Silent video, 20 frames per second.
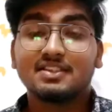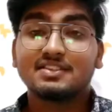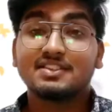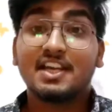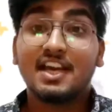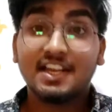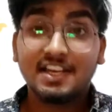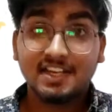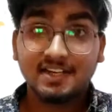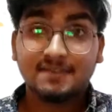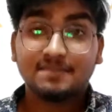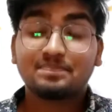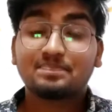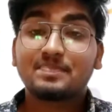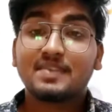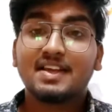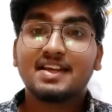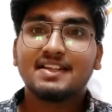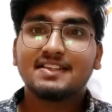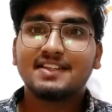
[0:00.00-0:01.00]
धैर्य
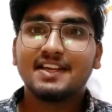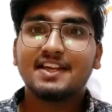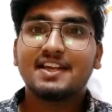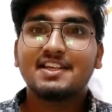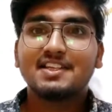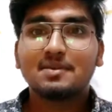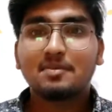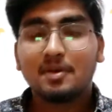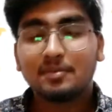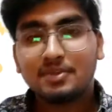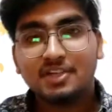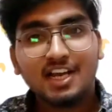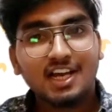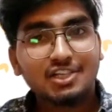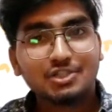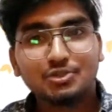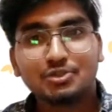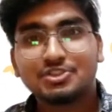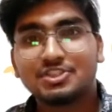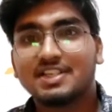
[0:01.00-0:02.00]
धैर्य जब
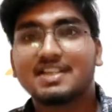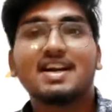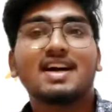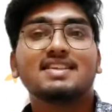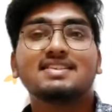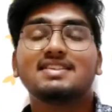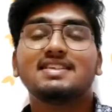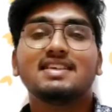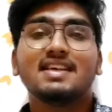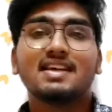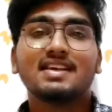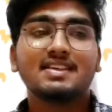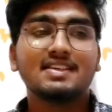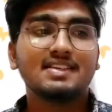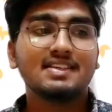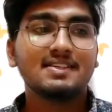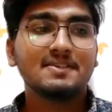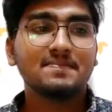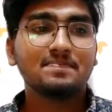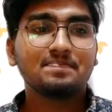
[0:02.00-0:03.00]
अभिलाष को सिखाती है कि